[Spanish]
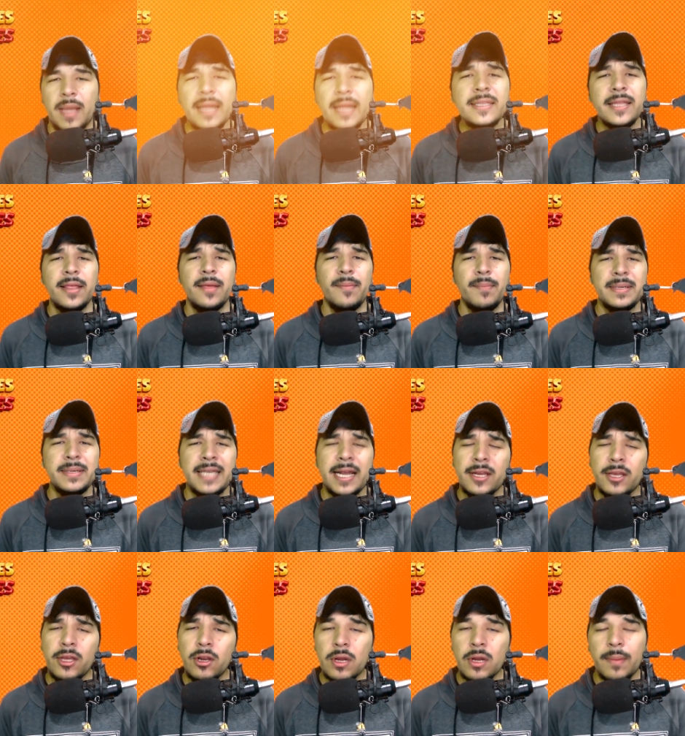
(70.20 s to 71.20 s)
Antes de empezar
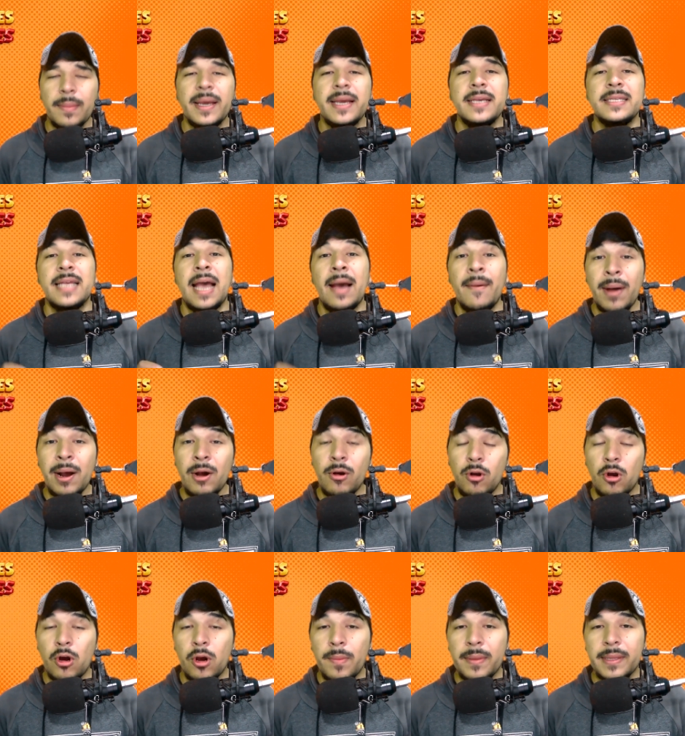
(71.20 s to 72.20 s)
quiero que me dejes abajo en
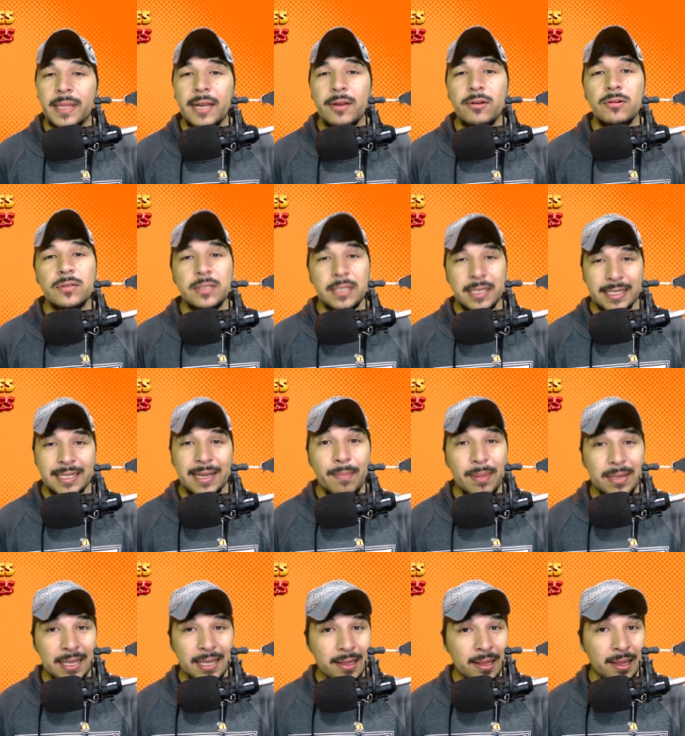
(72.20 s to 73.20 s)
los comentarios si ya
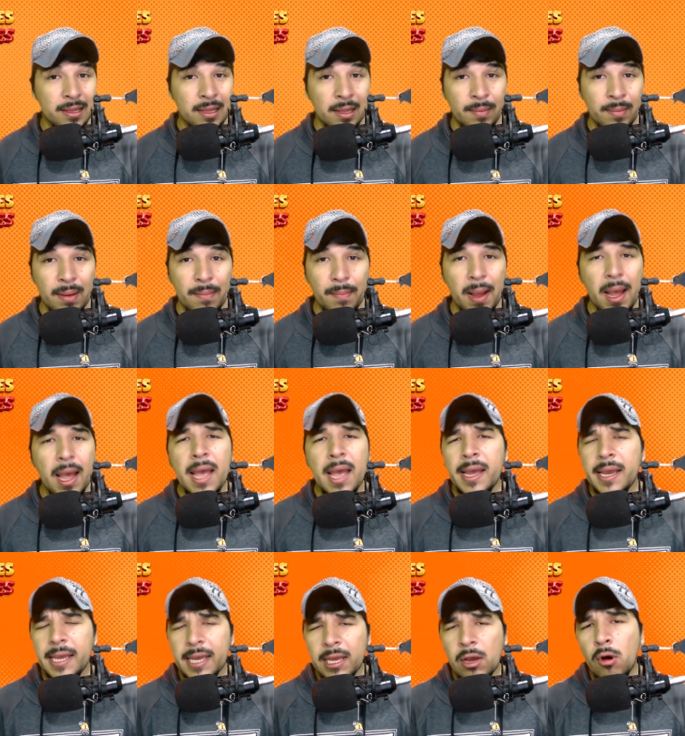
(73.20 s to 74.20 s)
pasaste este mapa
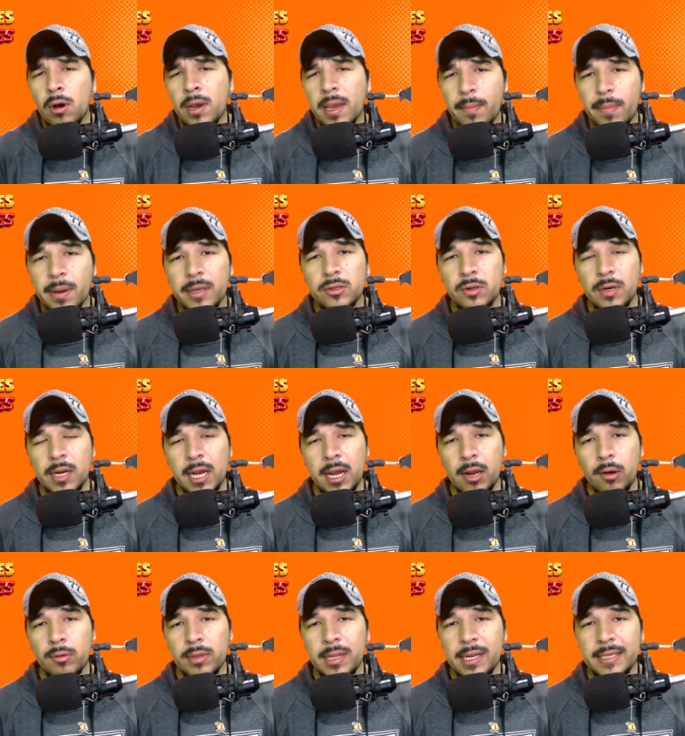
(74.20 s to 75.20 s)
y con qué personaje
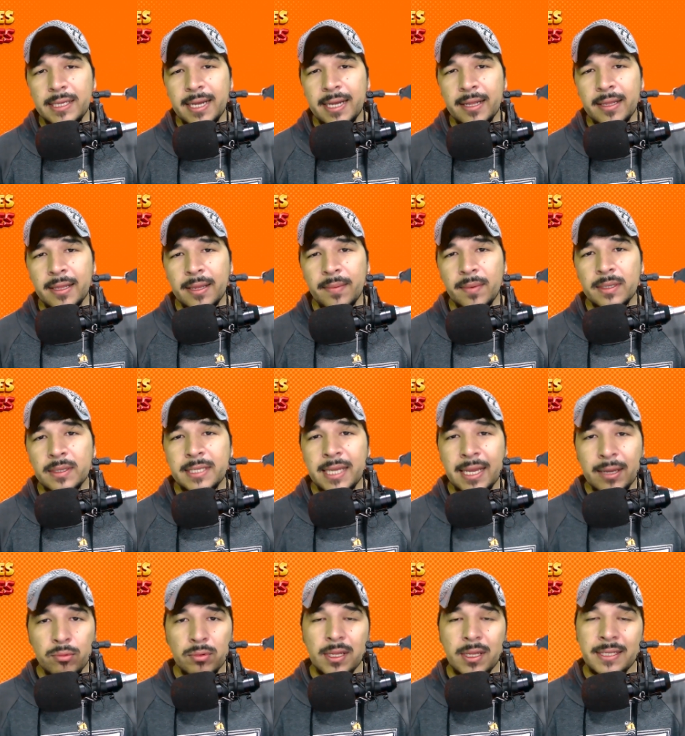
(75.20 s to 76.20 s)
lo utilizaste. Si
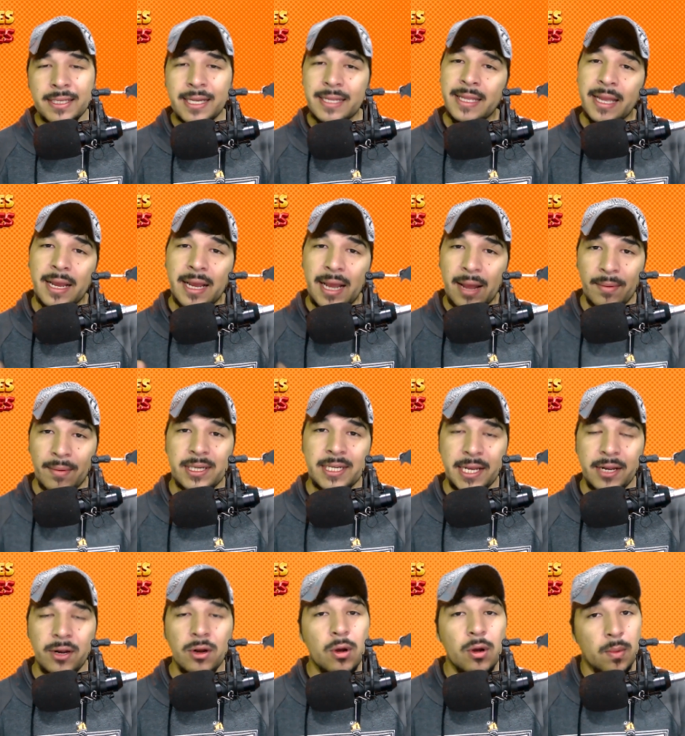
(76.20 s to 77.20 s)
utilizaste el
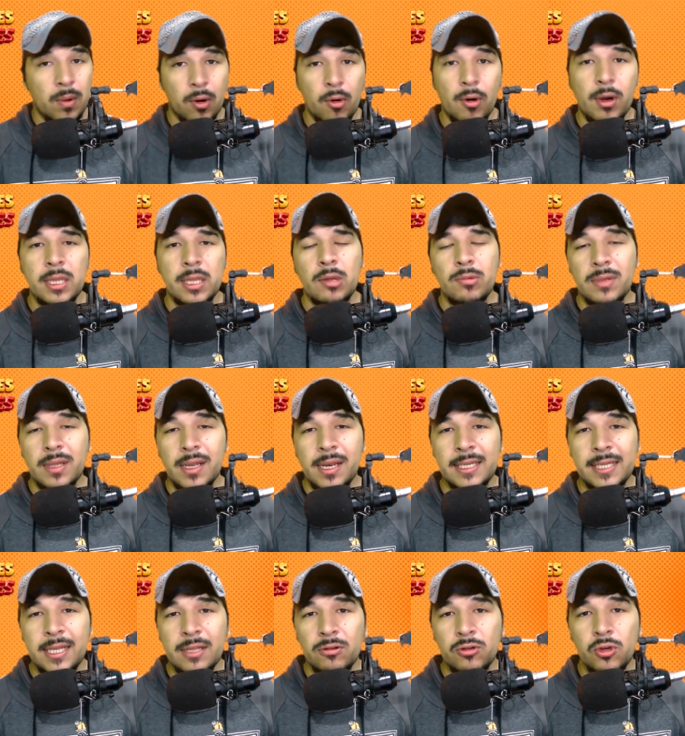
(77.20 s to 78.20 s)
caballero, como lo voy a estar
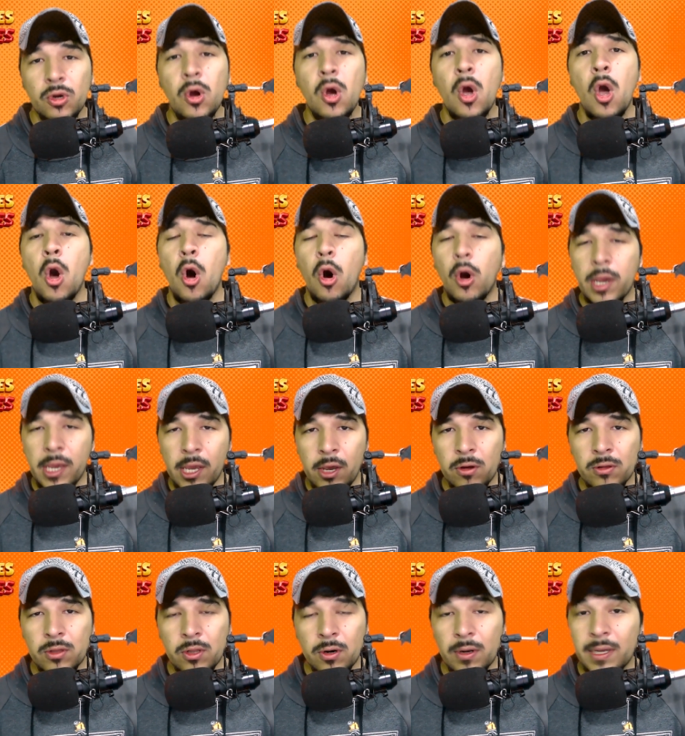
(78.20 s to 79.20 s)
utilizando yo, o qué
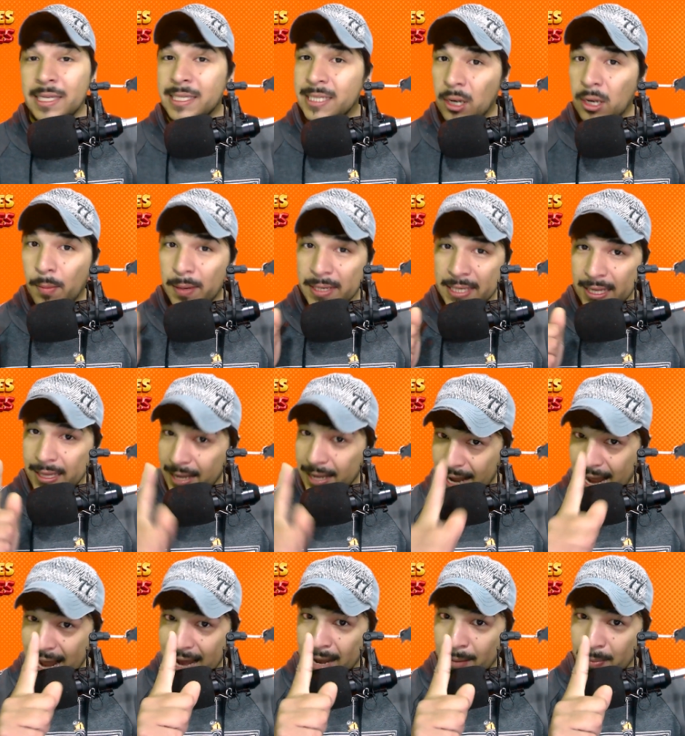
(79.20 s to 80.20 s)
otro. Y si lo pasaste a la